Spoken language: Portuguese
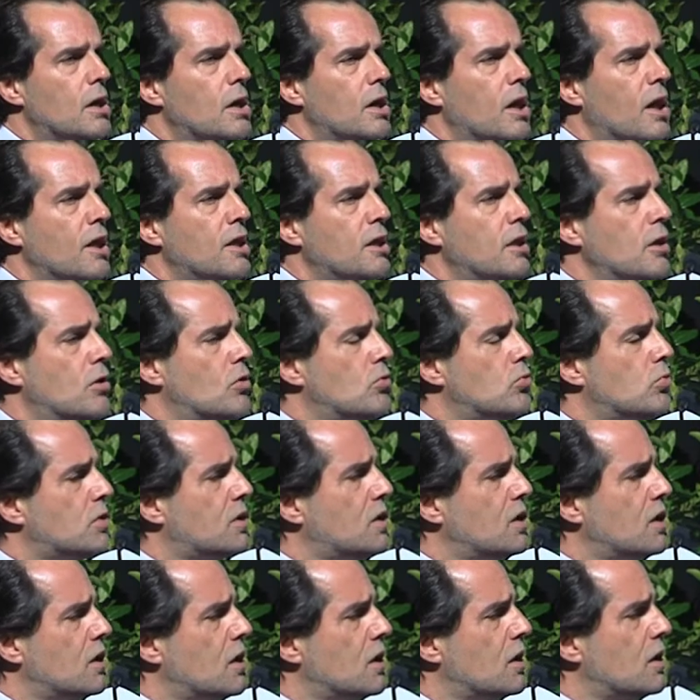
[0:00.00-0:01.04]
aquilo
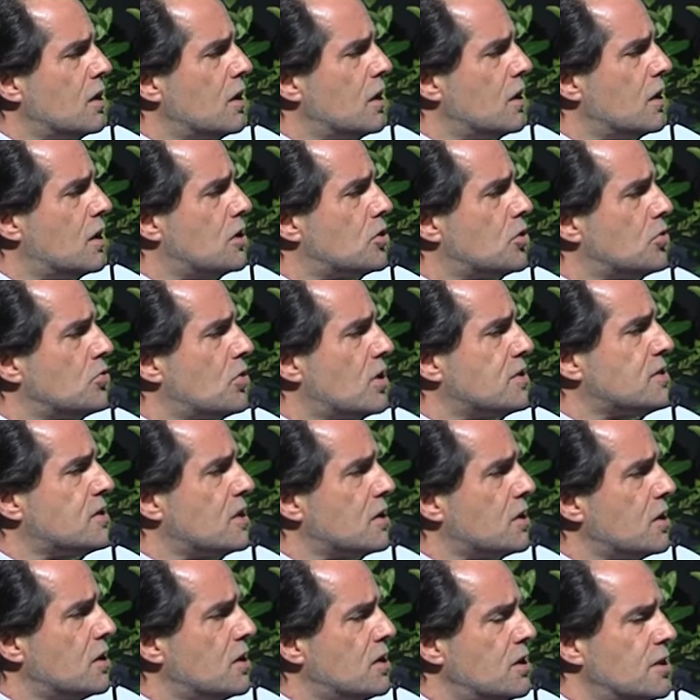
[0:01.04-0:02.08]
que é a
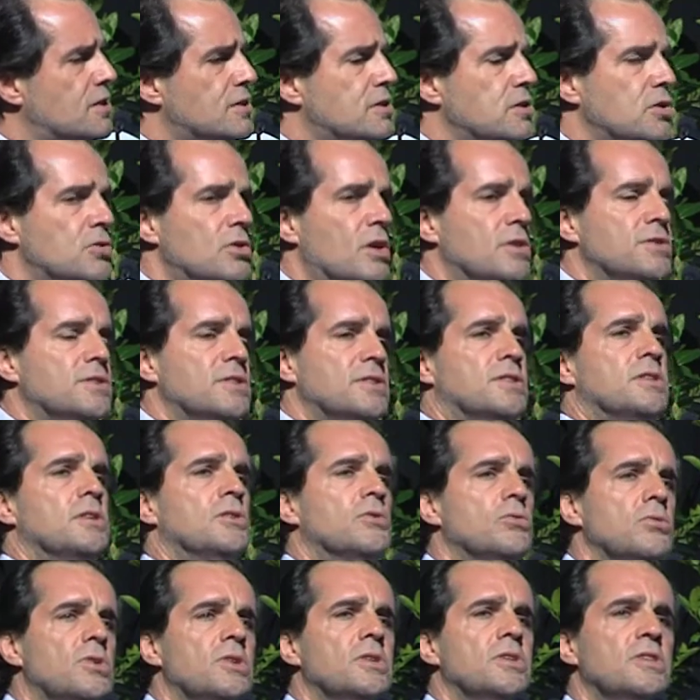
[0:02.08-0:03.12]
nossa riqueza e a nossa
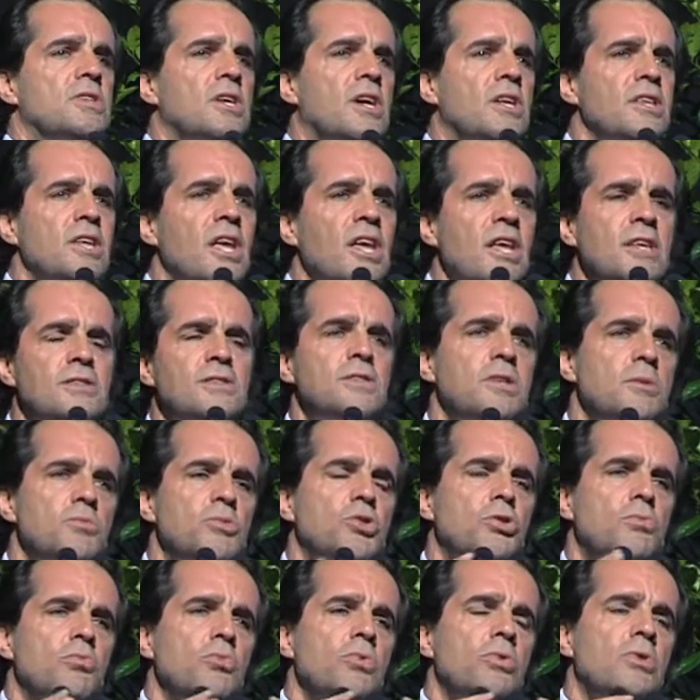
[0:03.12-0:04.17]
singularidade. É isso que
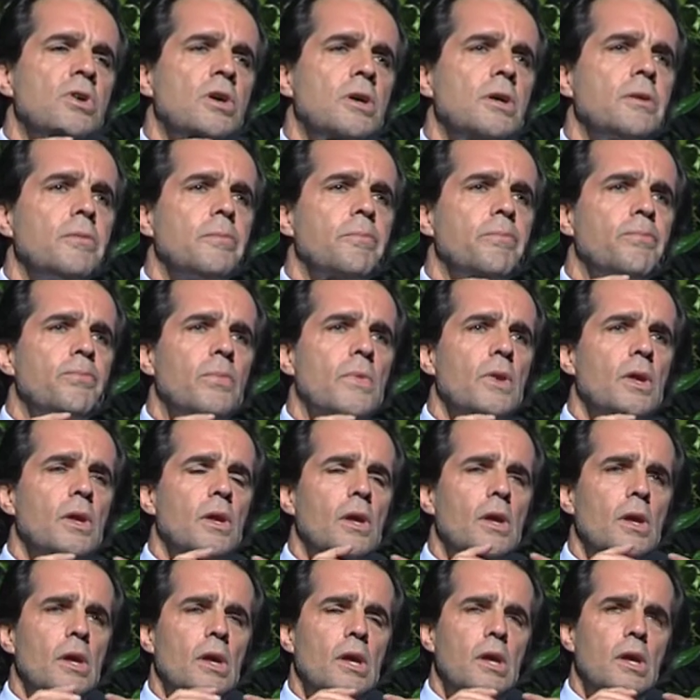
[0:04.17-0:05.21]
temos que melhorar.
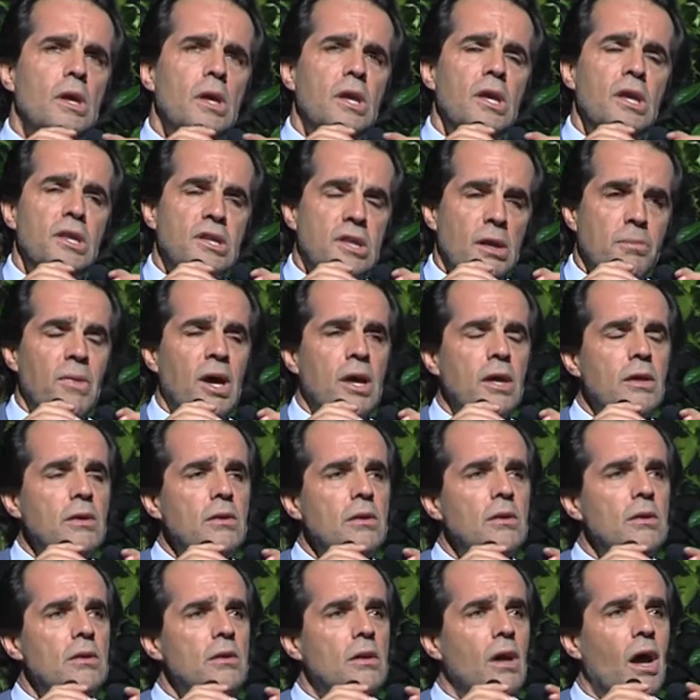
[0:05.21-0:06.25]
E também
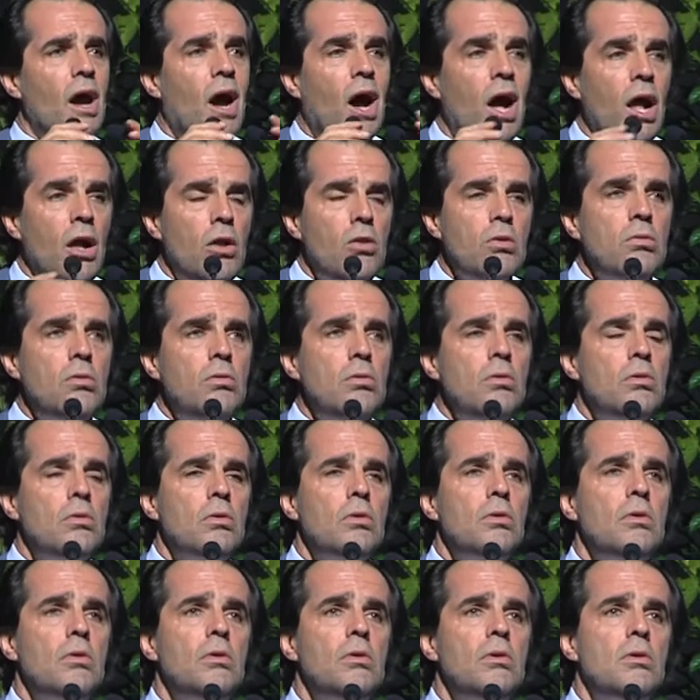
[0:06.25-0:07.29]

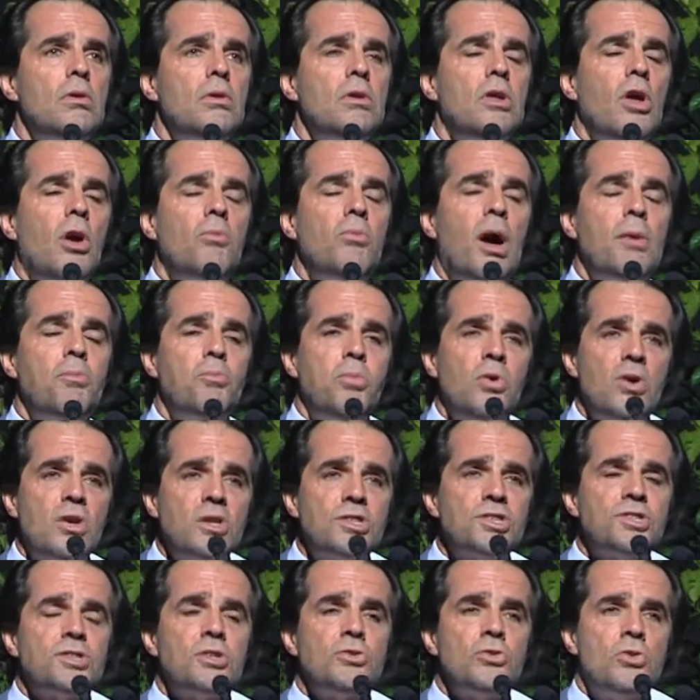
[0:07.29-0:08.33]
algo que é uma
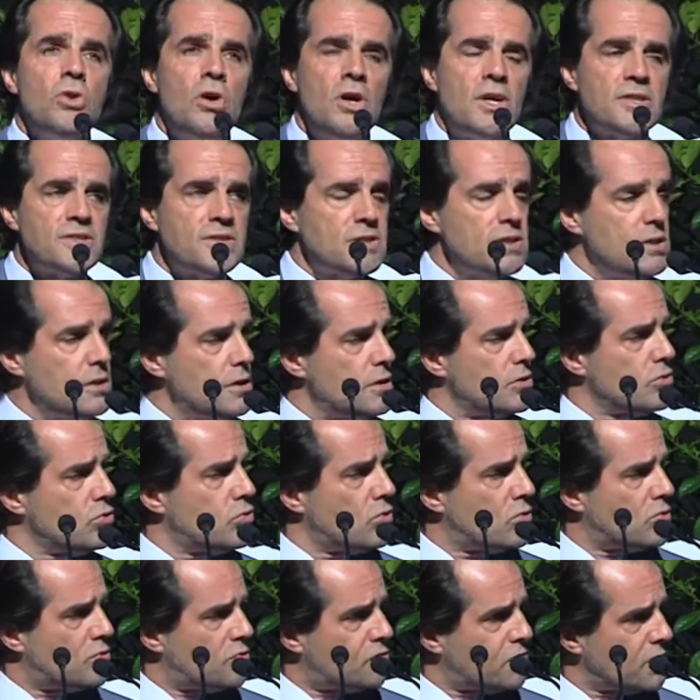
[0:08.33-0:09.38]
aposta nossa
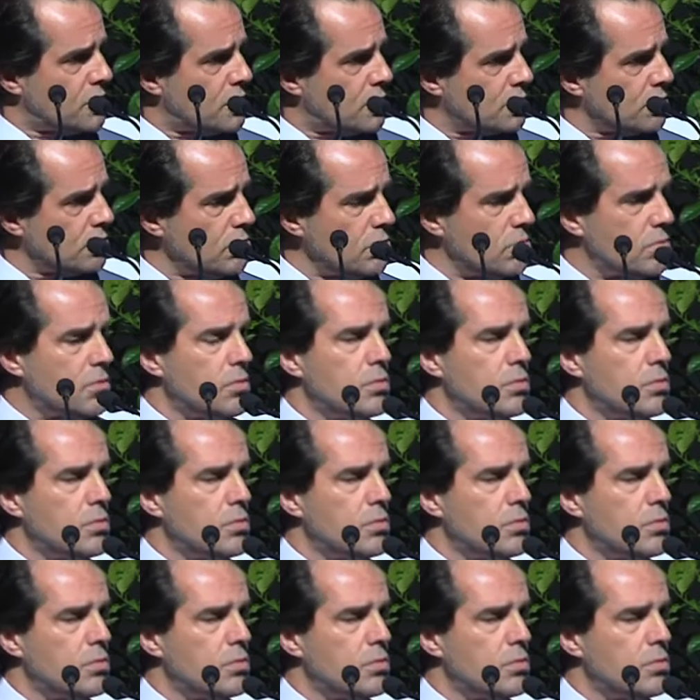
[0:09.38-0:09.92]
do governo